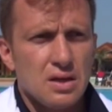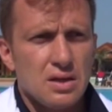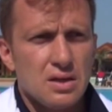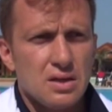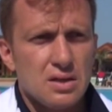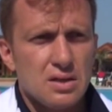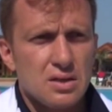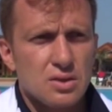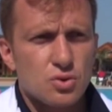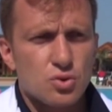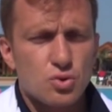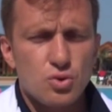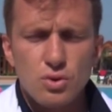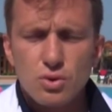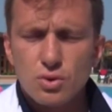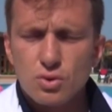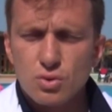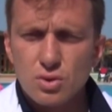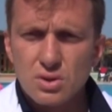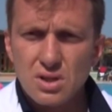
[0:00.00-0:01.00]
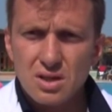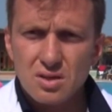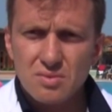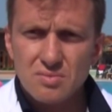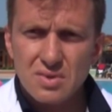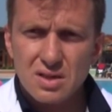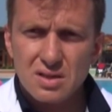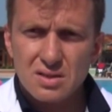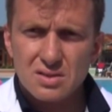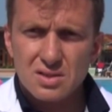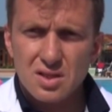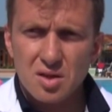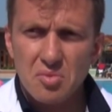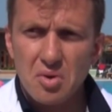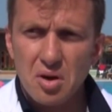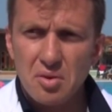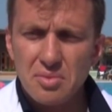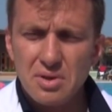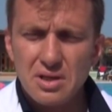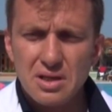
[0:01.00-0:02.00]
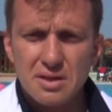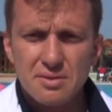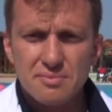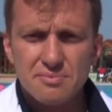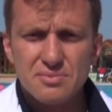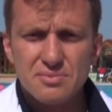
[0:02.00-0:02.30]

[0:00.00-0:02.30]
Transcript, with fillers: E, günlük kullanımlar tamamıyla